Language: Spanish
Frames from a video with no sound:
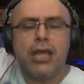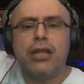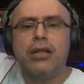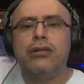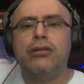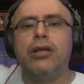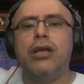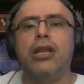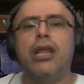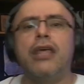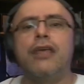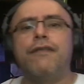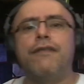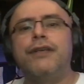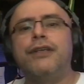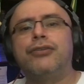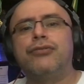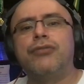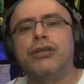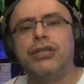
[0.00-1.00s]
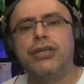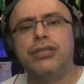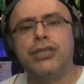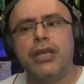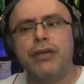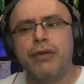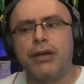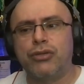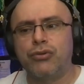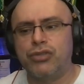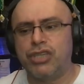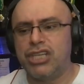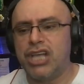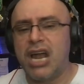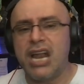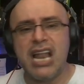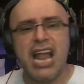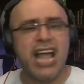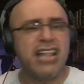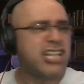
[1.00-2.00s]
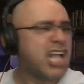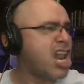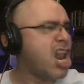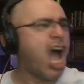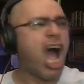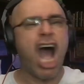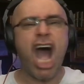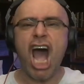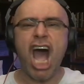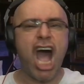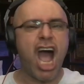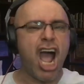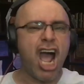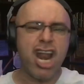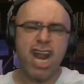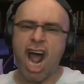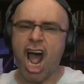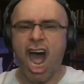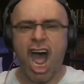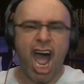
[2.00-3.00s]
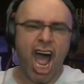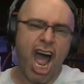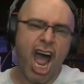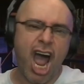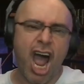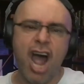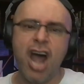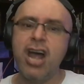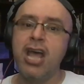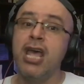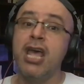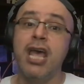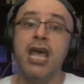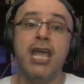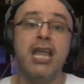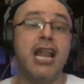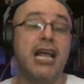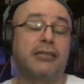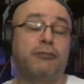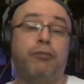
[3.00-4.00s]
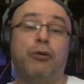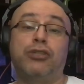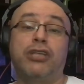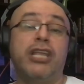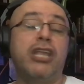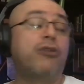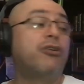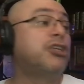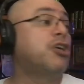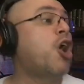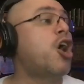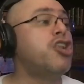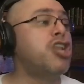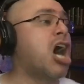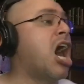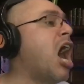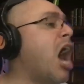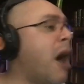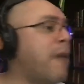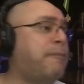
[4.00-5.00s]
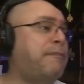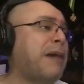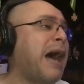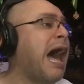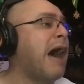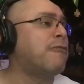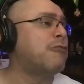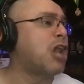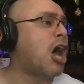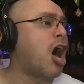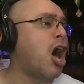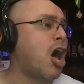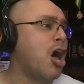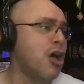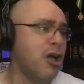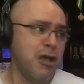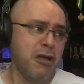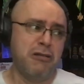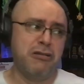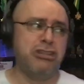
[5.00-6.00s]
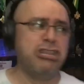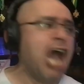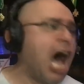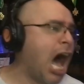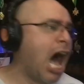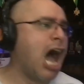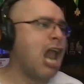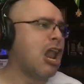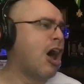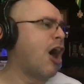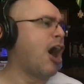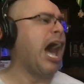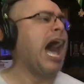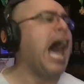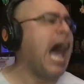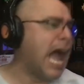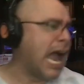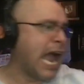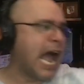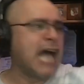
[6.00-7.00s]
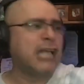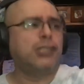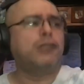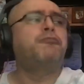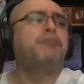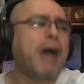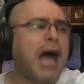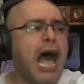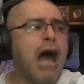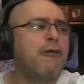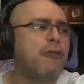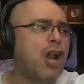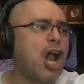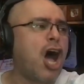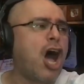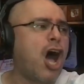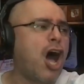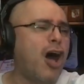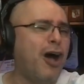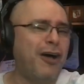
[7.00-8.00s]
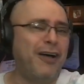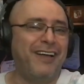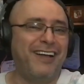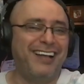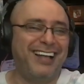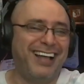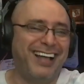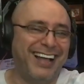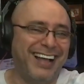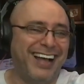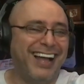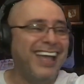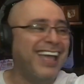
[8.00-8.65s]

del edificio, así se iba a suicidar y la gente, ¡No, Y la esposa llegó y dijo, no, Pablo, no lo hagas, Pablo.